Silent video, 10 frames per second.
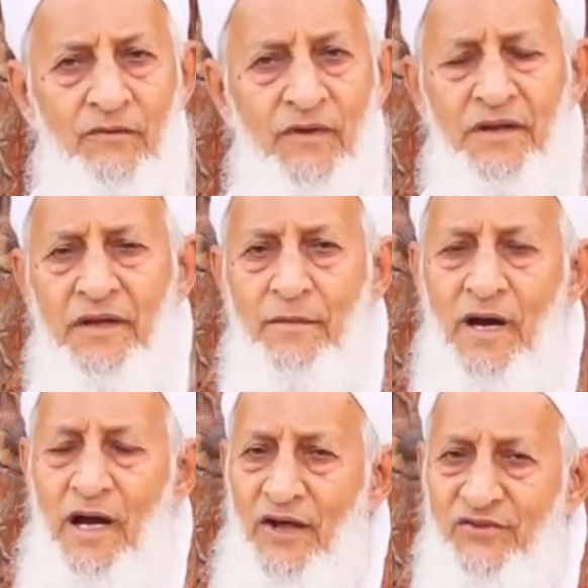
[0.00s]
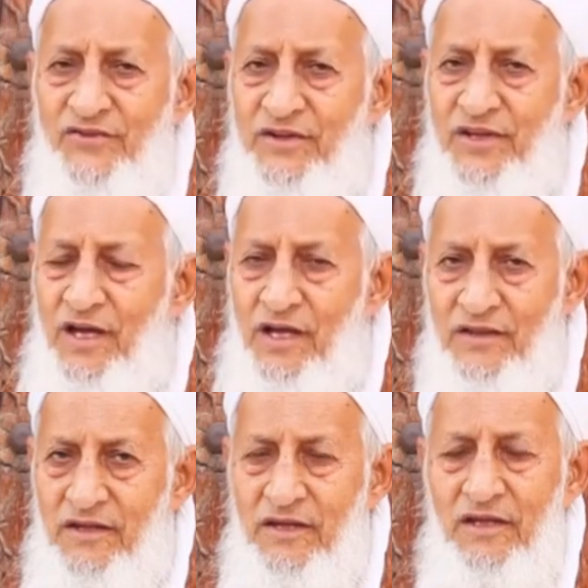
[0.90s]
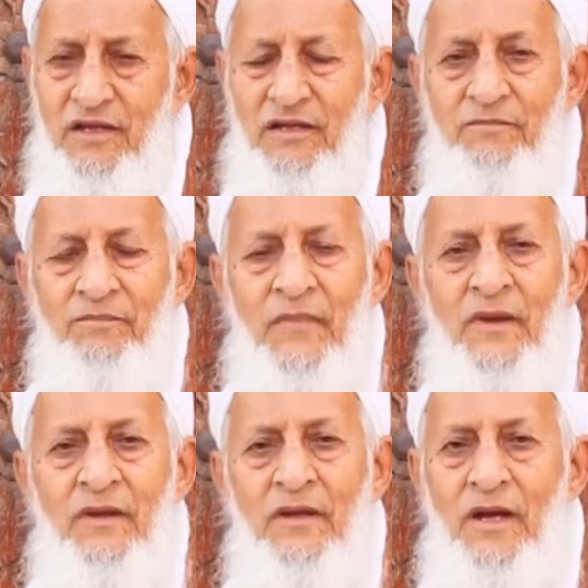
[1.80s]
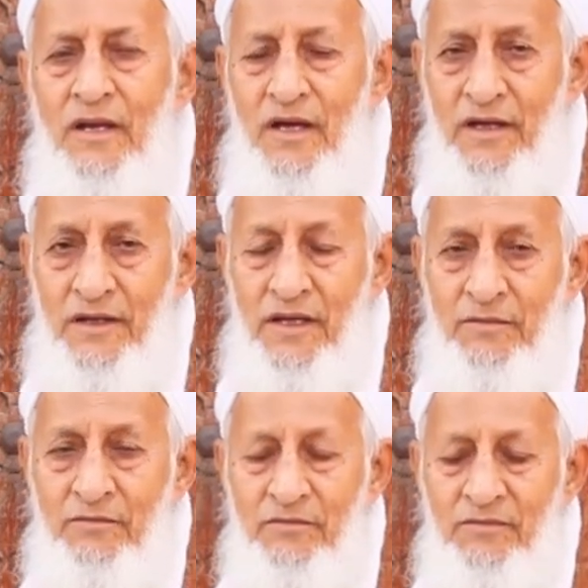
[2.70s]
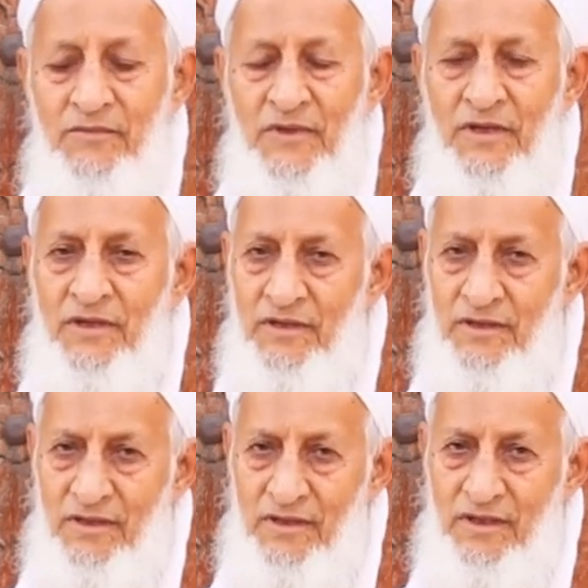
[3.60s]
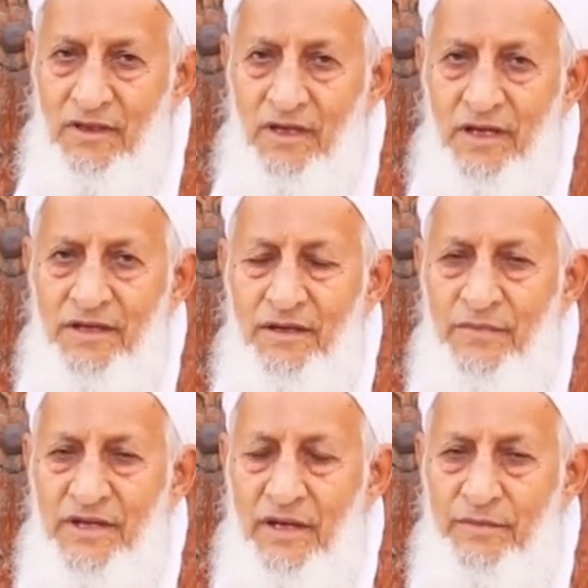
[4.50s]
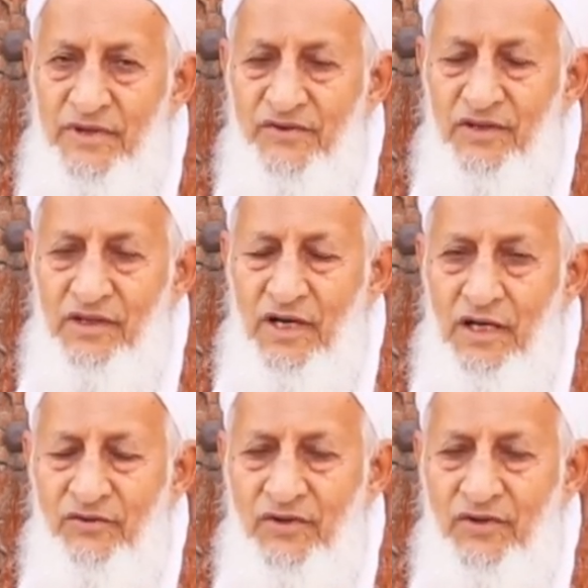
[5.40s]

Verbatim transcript: فعندما حست هذه الأغنام أن بالنبي صلى الله عليه